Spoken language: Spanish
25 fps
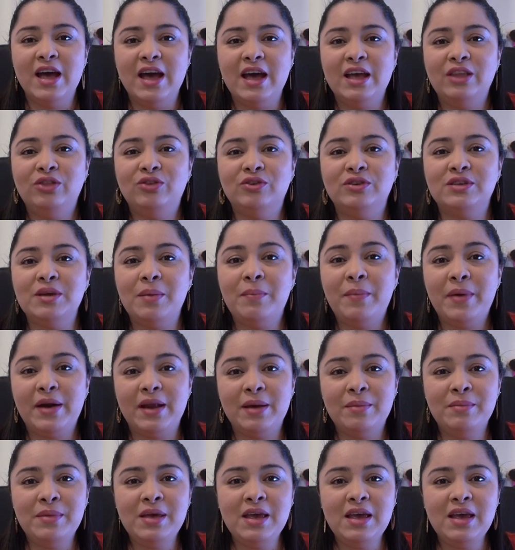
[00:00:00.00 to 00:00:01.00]
Entonces
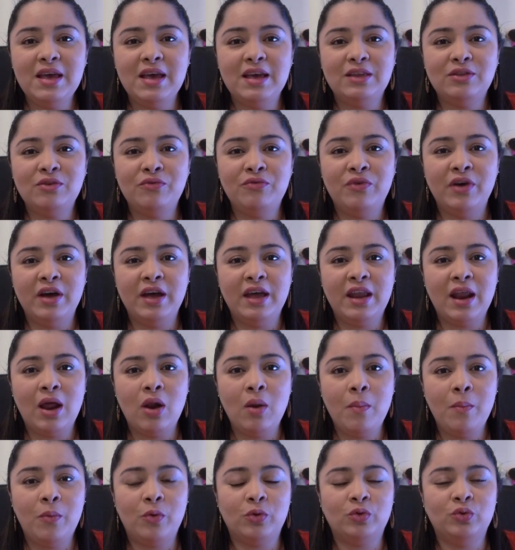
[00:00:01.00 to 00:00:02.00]
para mí esto fue, era
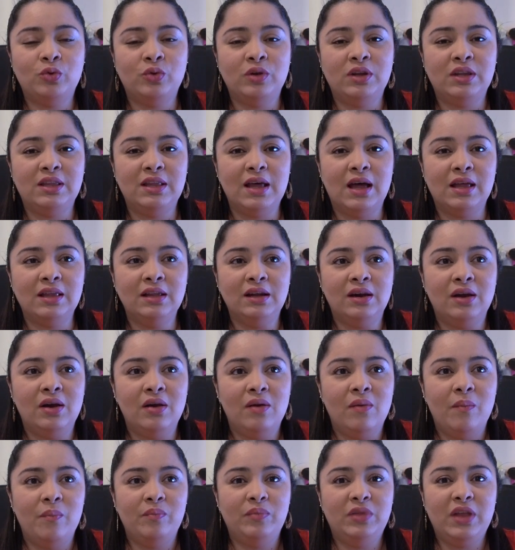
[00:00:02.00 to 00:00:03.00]
la oportunidad
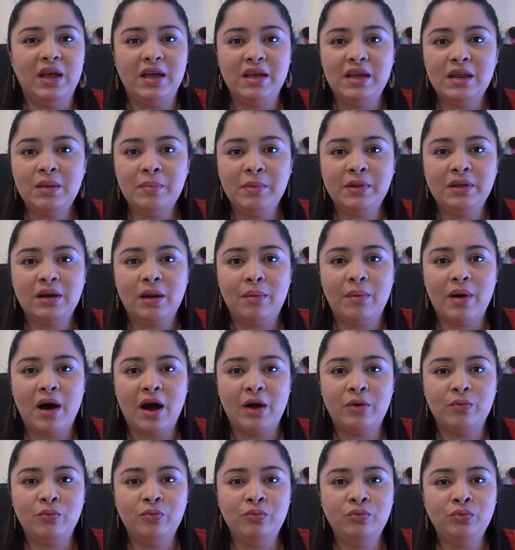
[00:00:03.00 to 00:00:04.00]
de irme a
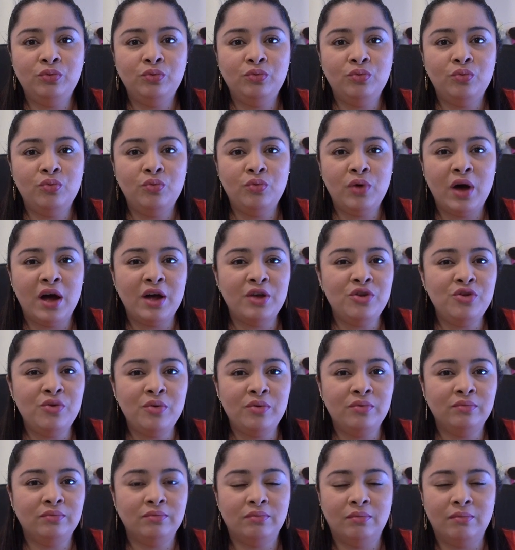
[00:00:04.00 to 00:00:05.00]
trabajar un, un,
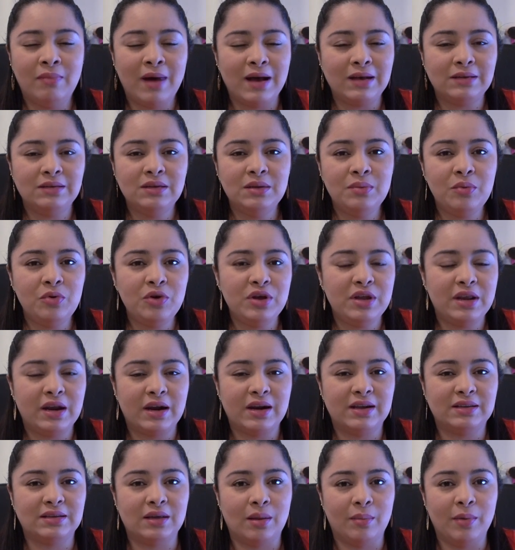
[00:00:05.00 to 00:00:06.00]
año máximo y
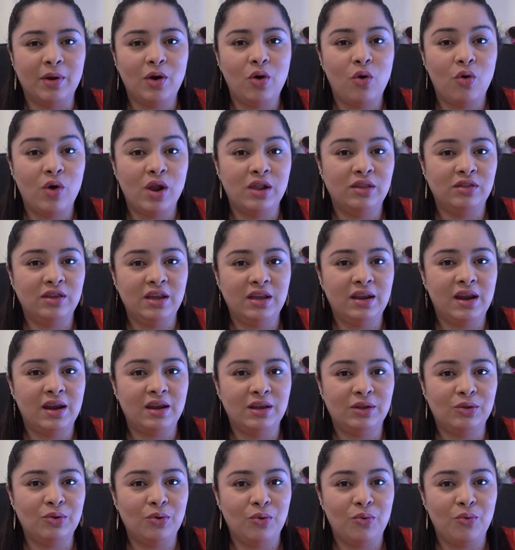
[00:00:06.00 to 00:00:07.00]
regresarme con el
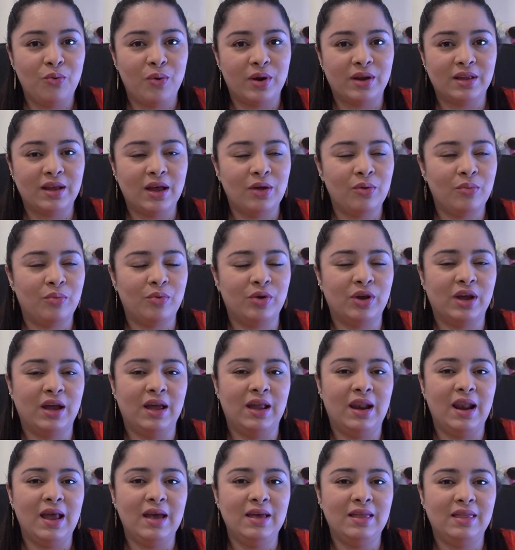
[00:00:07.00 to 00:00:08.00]
dinerito guardado,
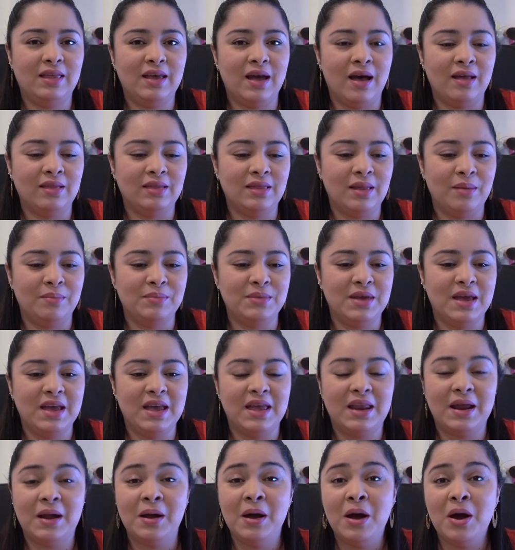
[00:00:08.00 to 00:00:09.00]
porque la idea también
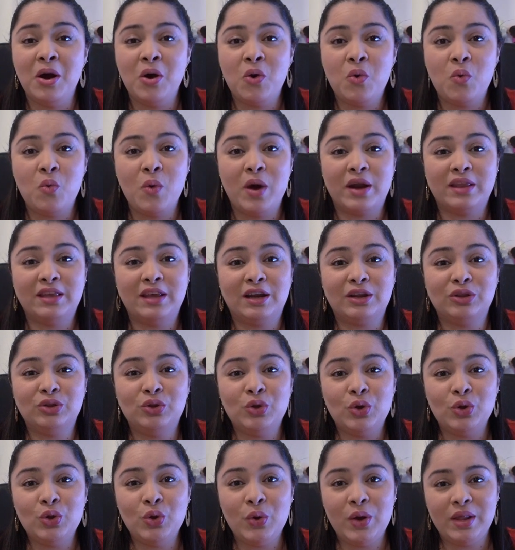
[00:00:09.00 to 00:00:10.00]
era guardar
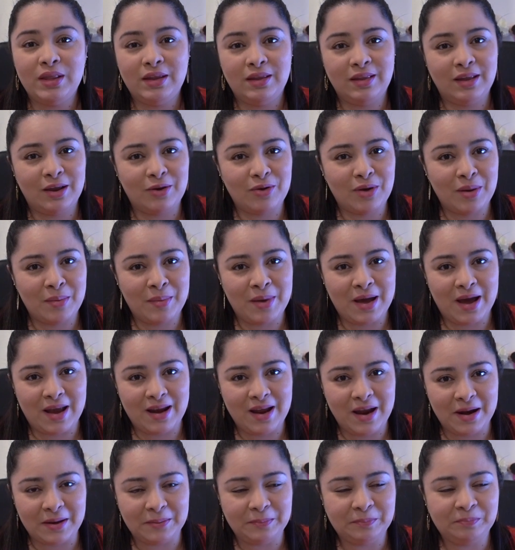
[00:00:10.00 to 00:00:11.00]
todo el dinero que me
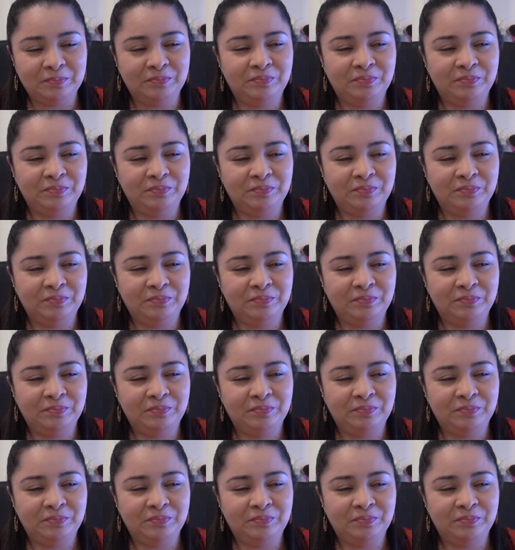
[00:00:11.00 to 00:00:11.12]
ganara.